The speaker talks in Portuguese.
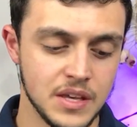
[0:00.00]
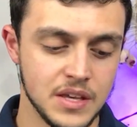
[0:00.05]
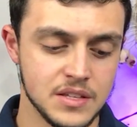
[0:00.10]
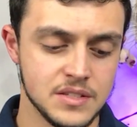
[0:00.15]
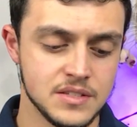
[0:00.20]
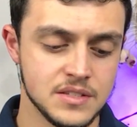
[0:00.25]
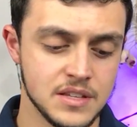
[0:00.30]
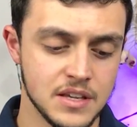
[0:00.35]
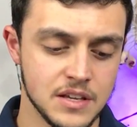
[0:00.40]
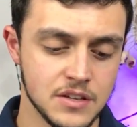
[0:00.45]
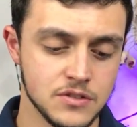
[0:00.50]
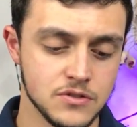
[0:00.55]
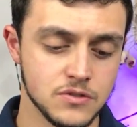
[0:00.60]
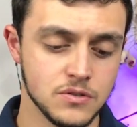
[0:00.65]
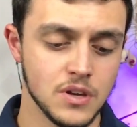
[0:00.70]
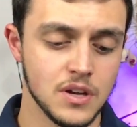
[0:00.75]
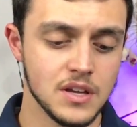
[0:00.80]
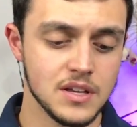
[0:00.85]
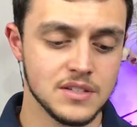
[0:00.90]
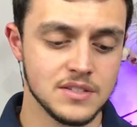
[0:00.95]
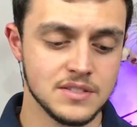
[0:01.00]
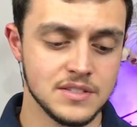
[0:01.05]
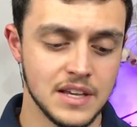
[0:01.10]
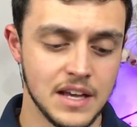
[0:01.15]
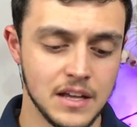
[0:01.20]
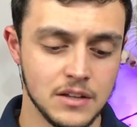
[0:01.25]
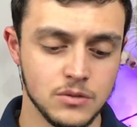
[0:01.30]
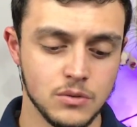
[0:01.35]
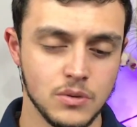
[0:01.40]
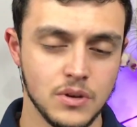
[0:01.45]
incenso,
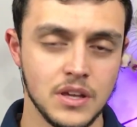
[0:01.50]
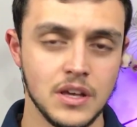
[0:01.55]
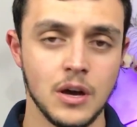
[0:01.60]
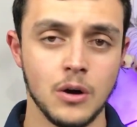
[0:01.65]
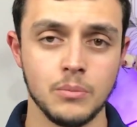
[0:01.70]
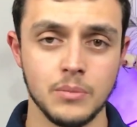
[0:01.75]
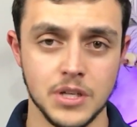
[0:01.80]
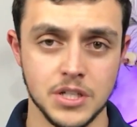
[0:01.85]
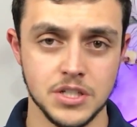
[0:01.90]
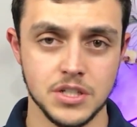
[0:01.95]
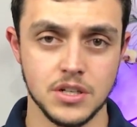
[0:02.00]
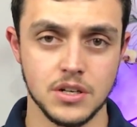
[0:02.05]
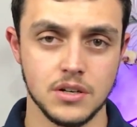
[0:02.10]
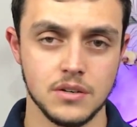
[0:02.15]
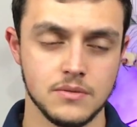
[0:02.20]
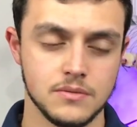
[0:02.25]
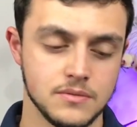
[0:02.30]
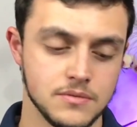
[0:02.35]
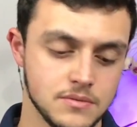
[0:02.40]
cedro e almíscar.